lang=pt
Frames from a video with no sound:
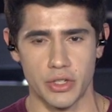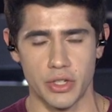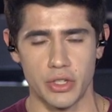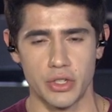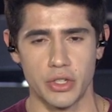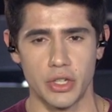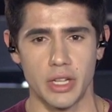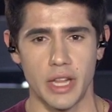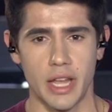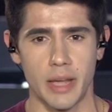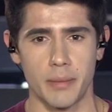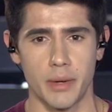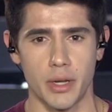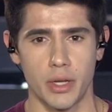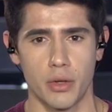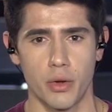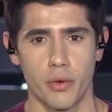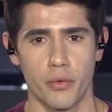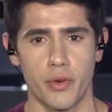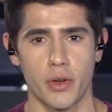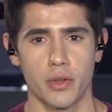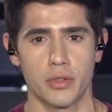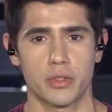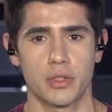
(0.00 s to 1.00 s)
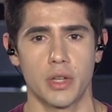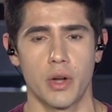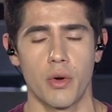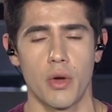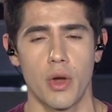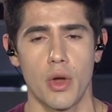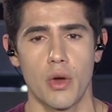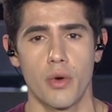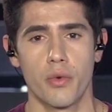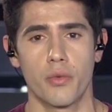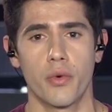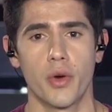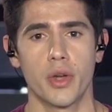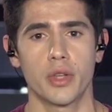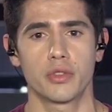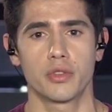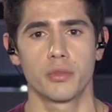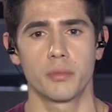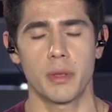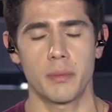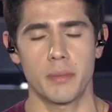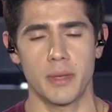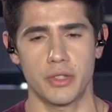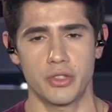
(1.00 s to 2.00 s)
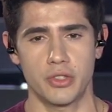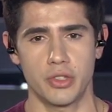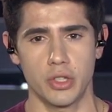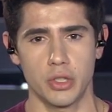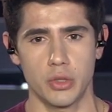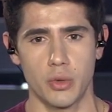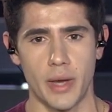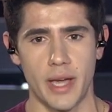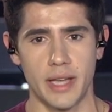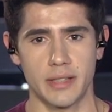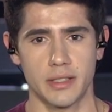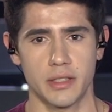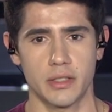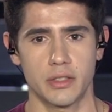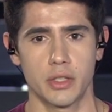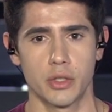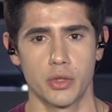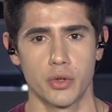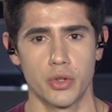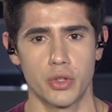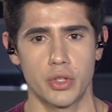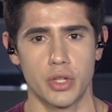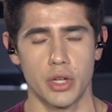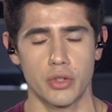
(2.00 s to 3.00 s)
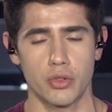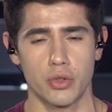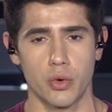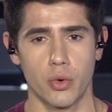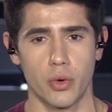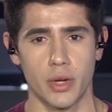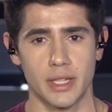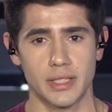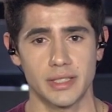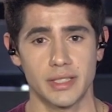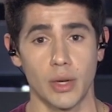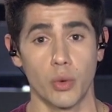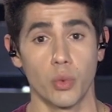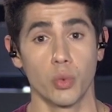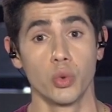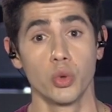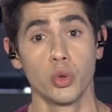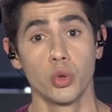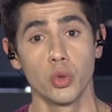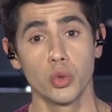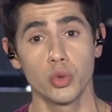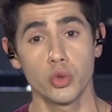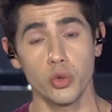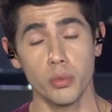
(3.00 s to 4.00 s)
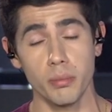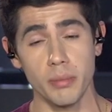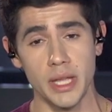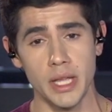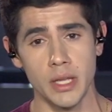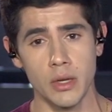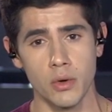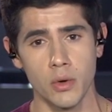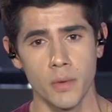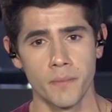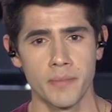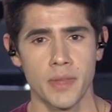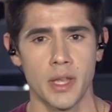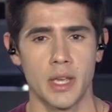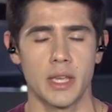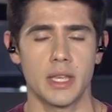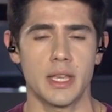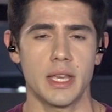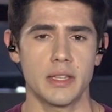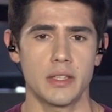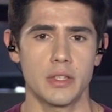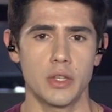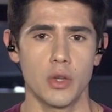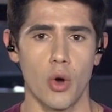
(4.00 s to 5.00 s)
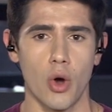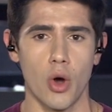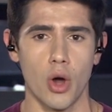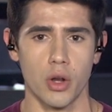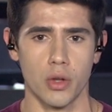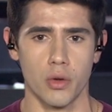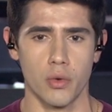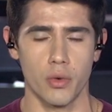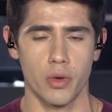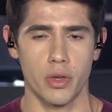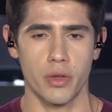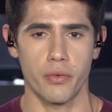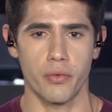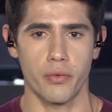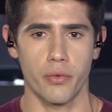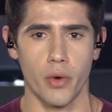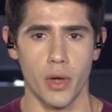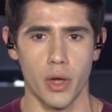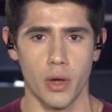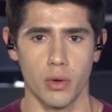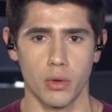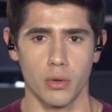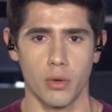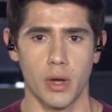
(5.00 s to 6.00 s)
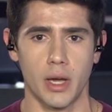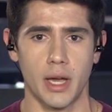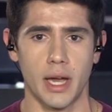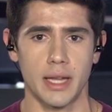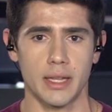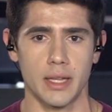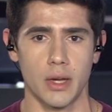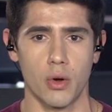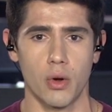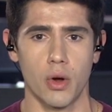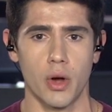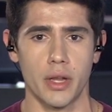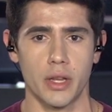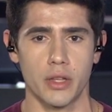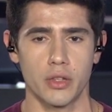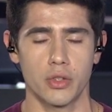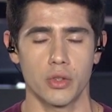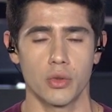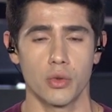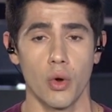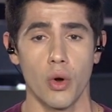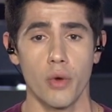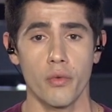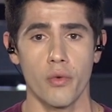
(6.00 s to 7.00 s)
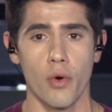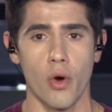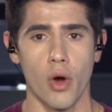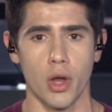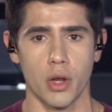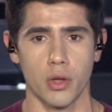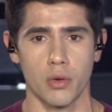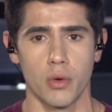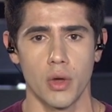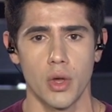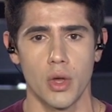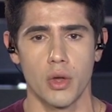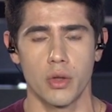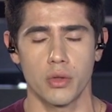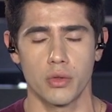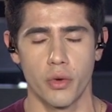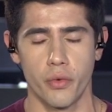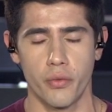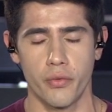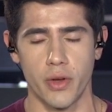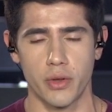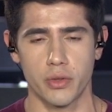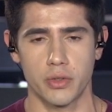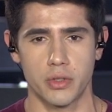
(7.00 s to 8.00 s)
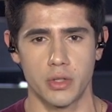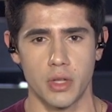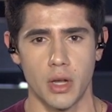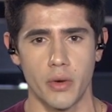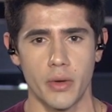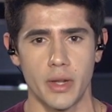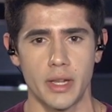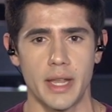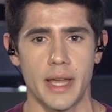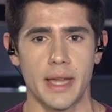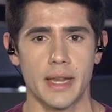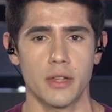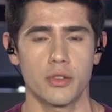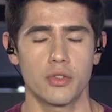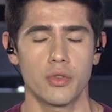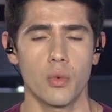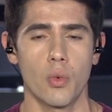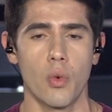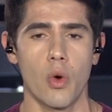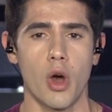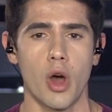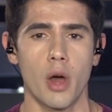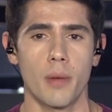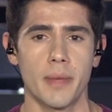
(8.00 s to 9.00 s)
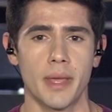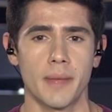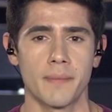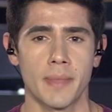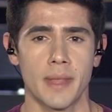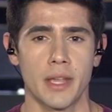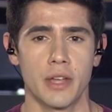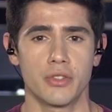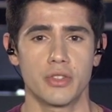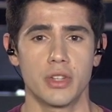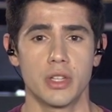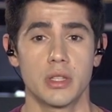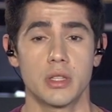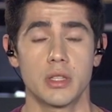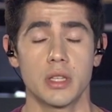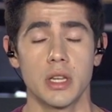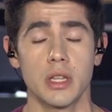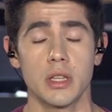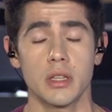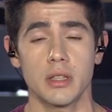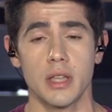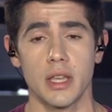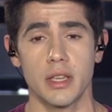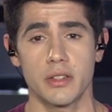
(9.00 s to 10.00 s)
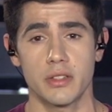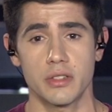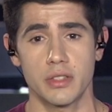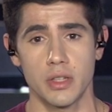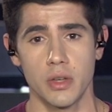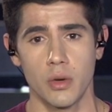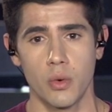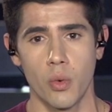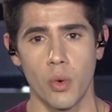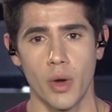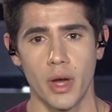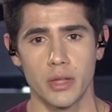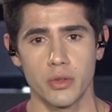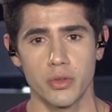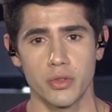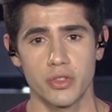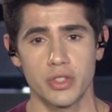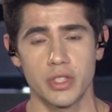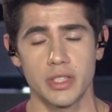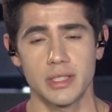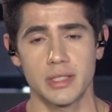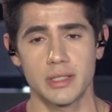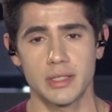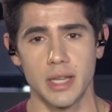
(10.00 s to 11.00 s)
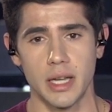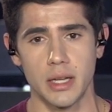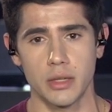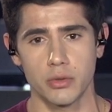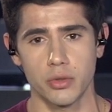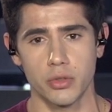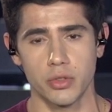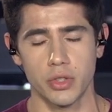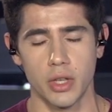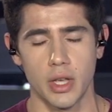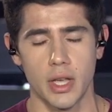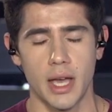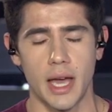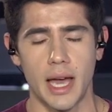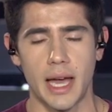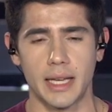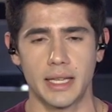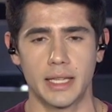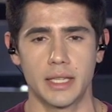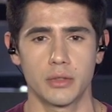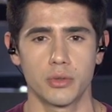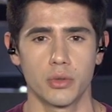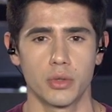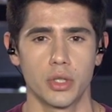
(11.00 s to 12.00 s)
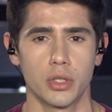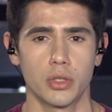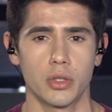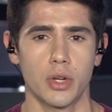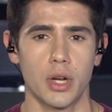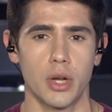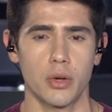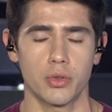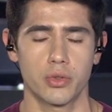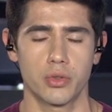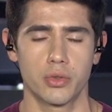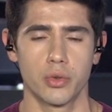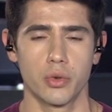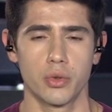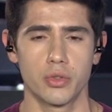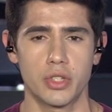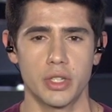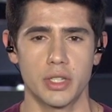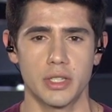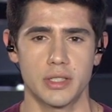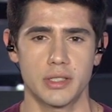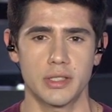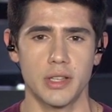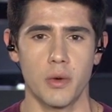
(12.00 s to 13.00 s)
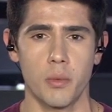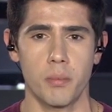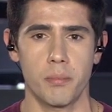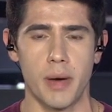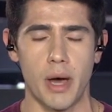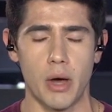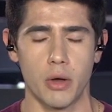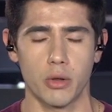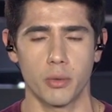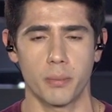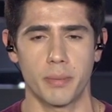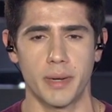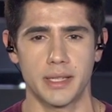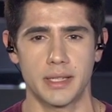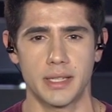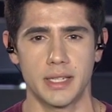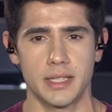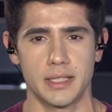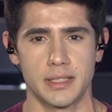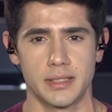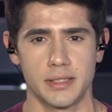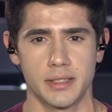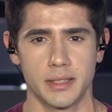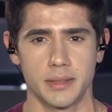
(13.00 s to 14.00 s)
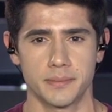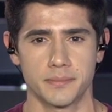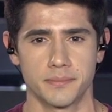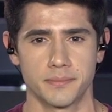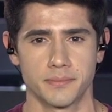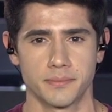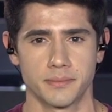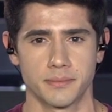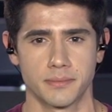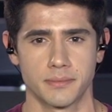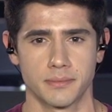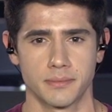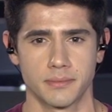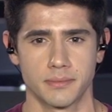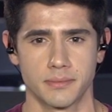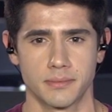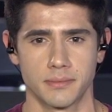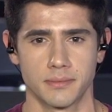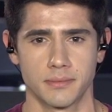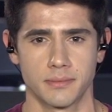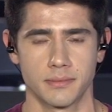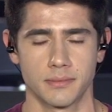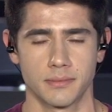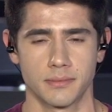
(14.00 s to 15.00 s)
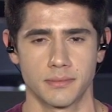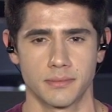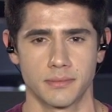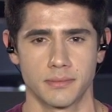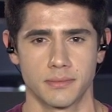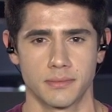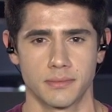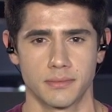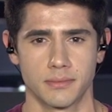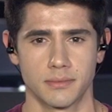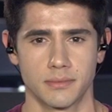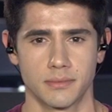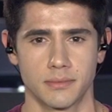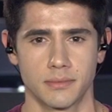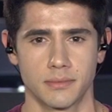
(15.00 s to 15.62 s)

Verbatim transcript: A gente lembra que o Faustão foi submetido a essa cirurgia de coração no domingo e esse órgão que foi colocado agora, esse novo órgão do Faustão, ele era de um homem de 35 anos de Santos, aqui no litoral sul de São Paulo. Patrícia. Muito bem,